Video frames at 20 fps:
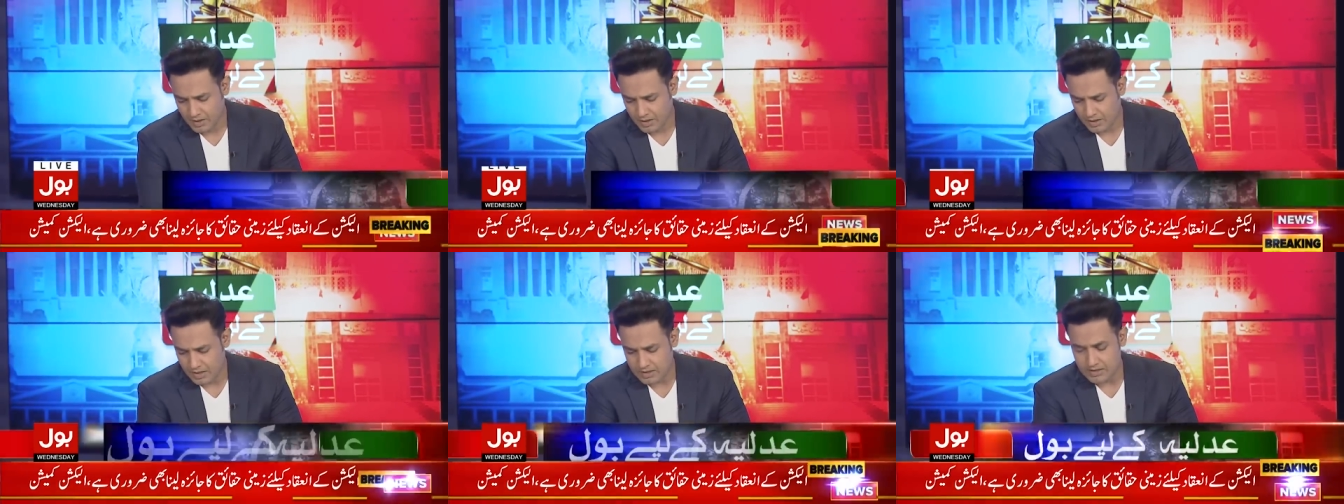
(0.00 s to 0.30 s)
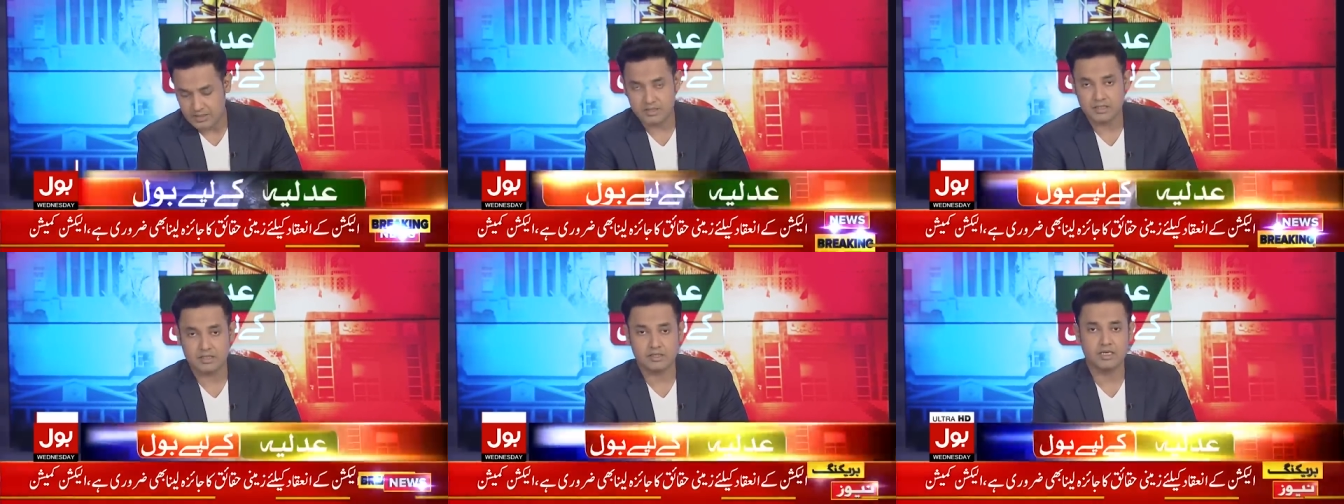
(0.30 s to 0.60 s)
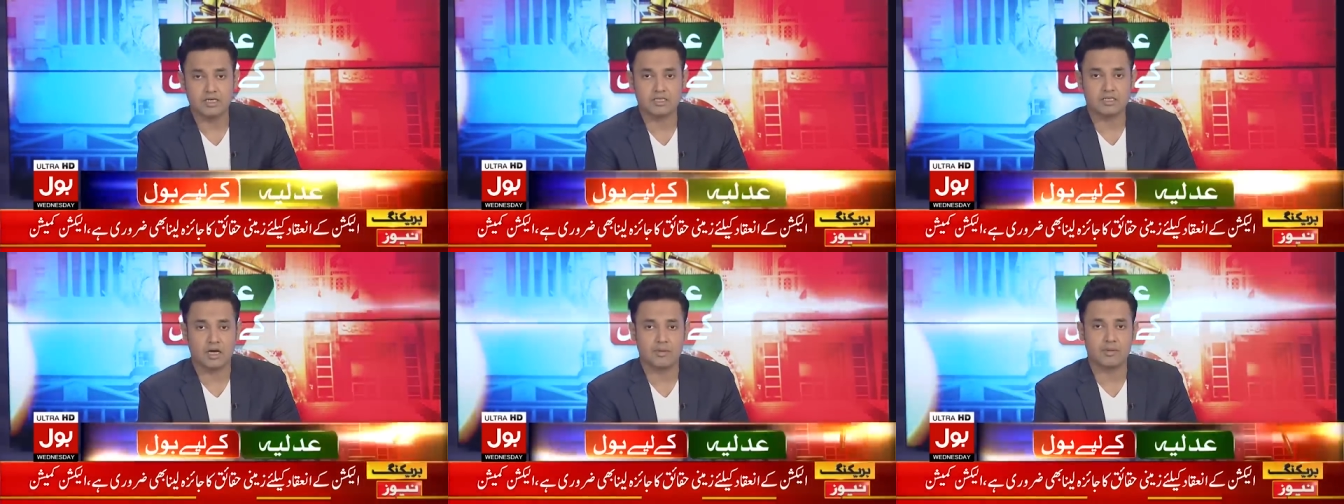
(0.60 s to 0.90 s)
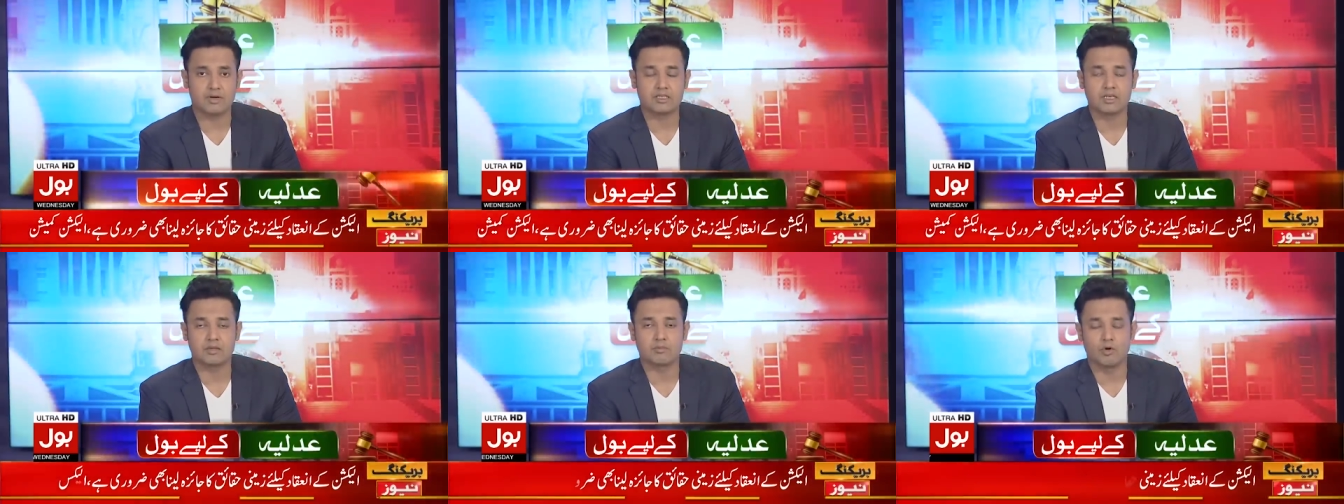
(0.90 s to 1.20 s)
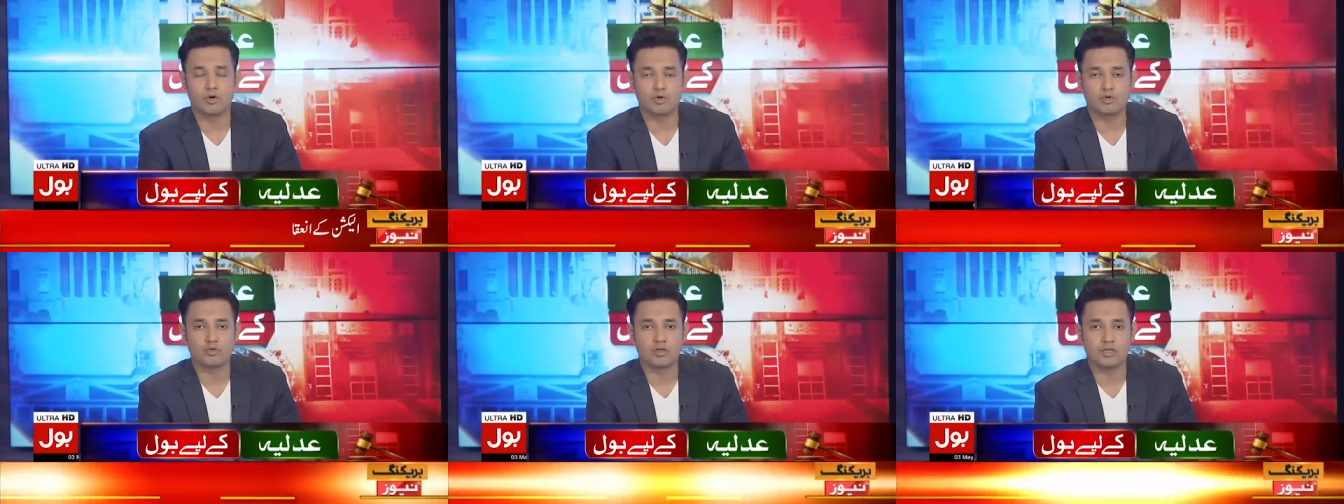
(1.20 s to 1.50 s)
अजहर सिद्दीक साहब हमारे साथ
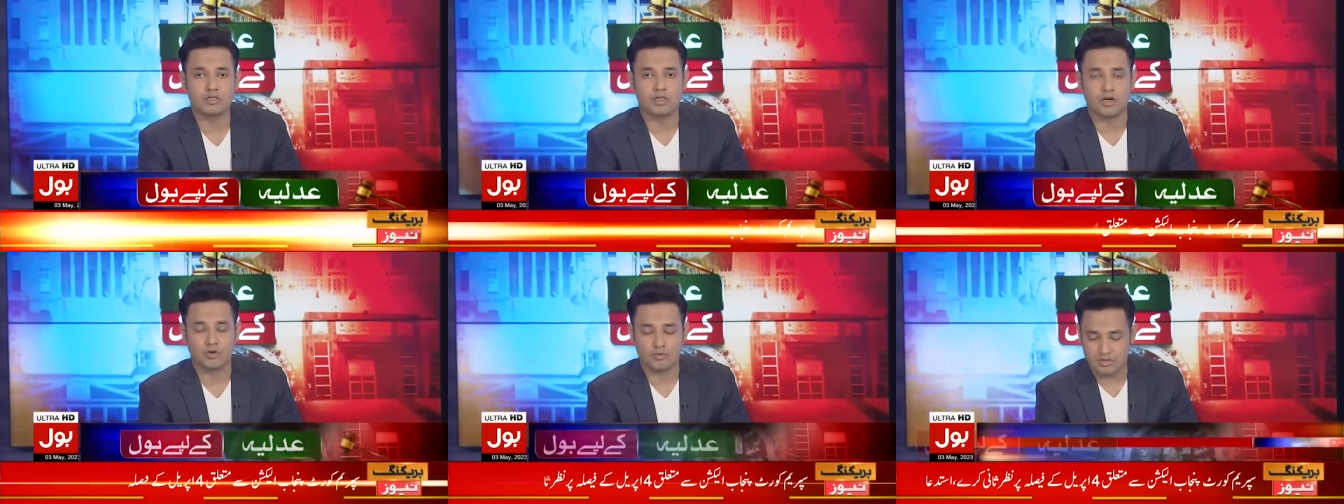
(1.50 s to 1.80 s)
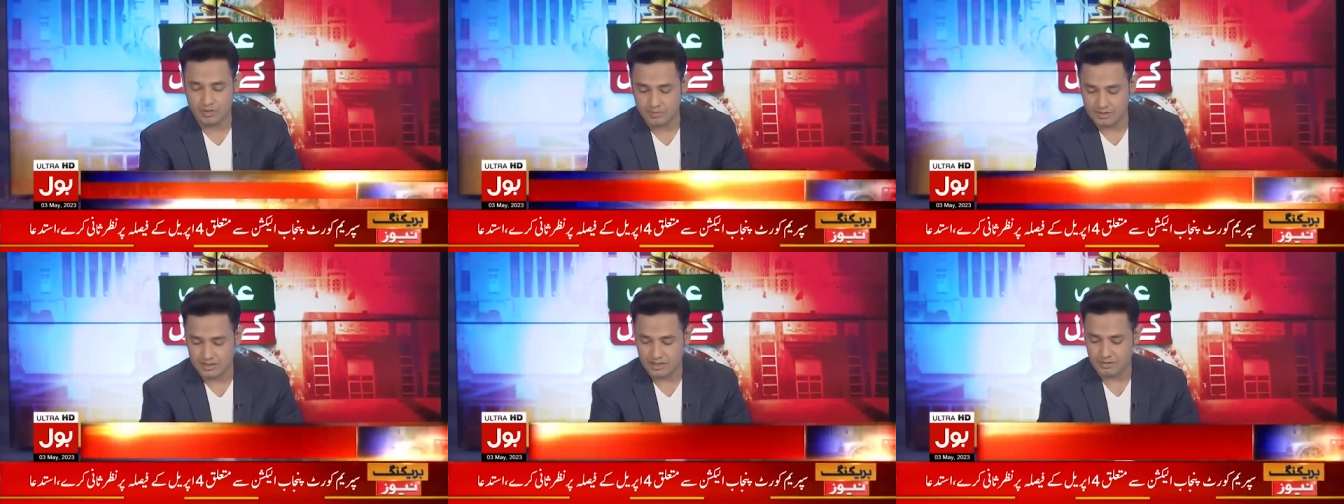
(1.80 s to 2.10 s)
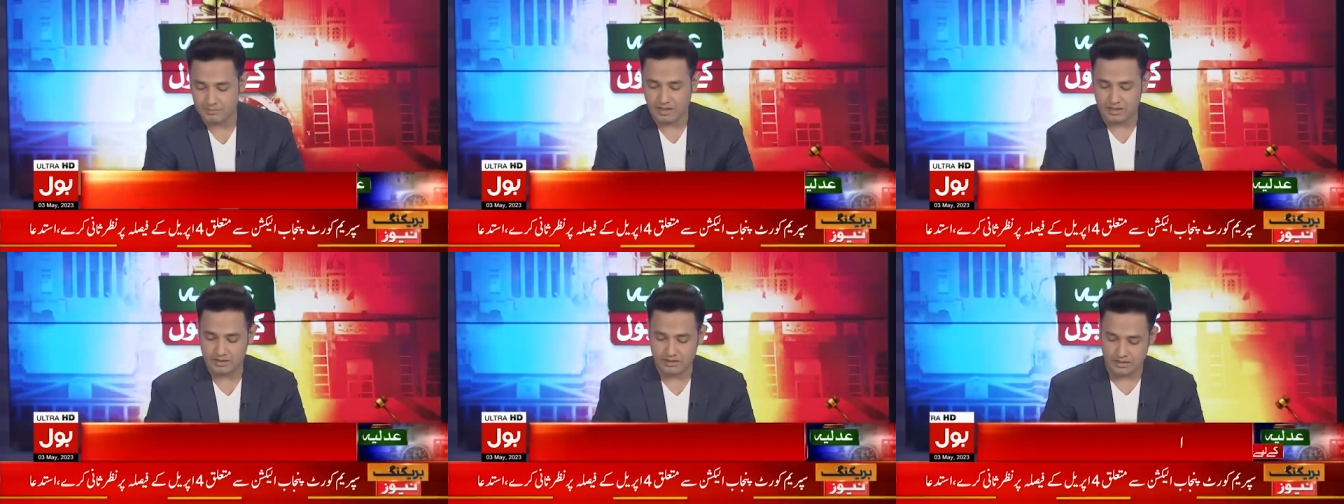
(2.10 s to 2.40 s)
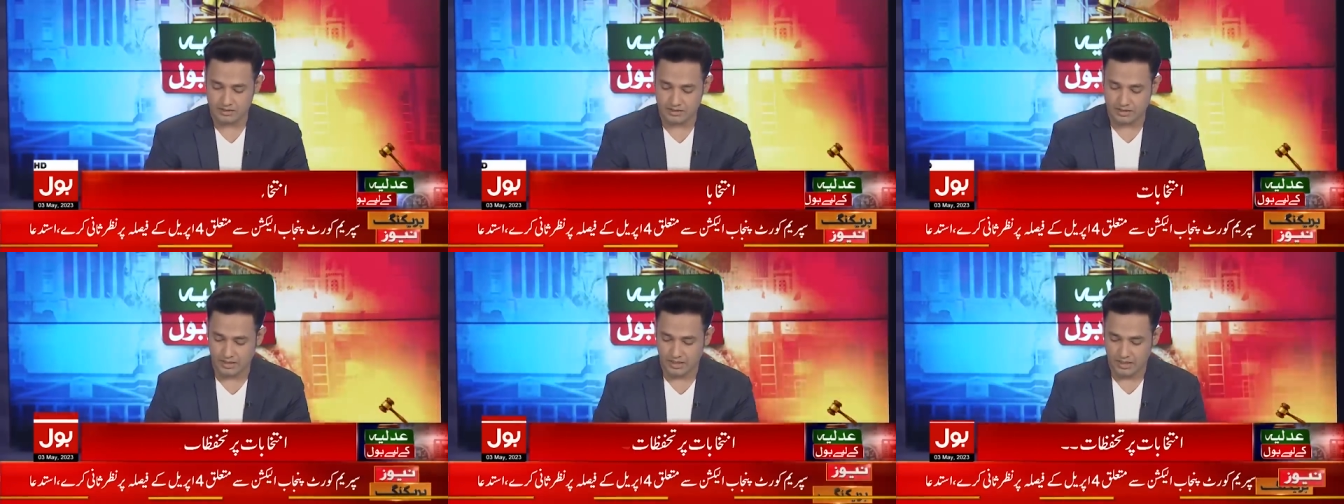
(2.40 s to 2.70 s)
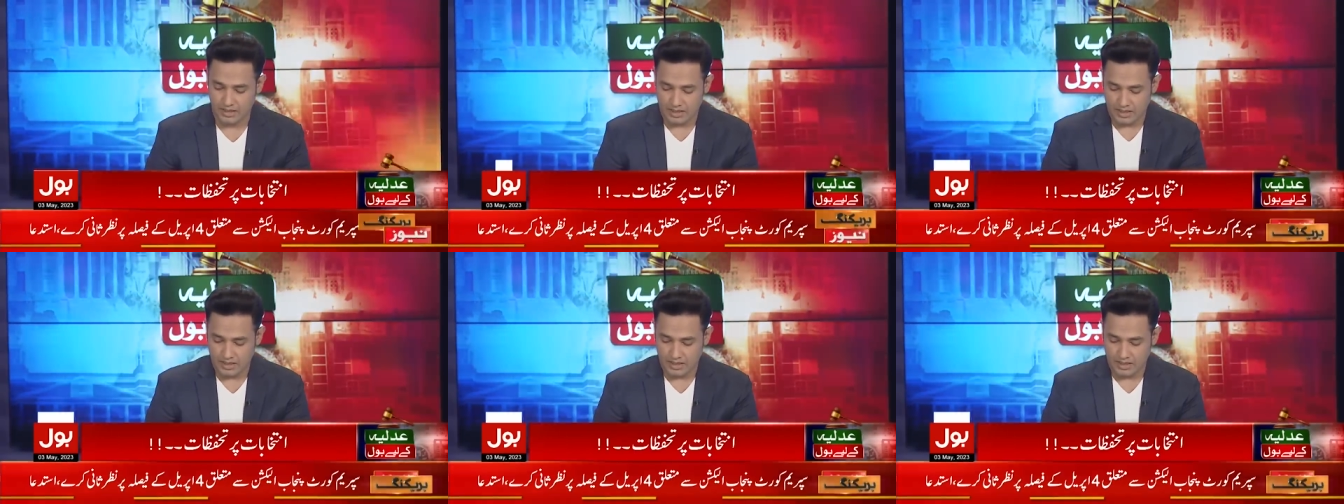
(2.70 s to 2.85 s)
मौजूद हैं ज़रा उनसे मजीद बात करते हैं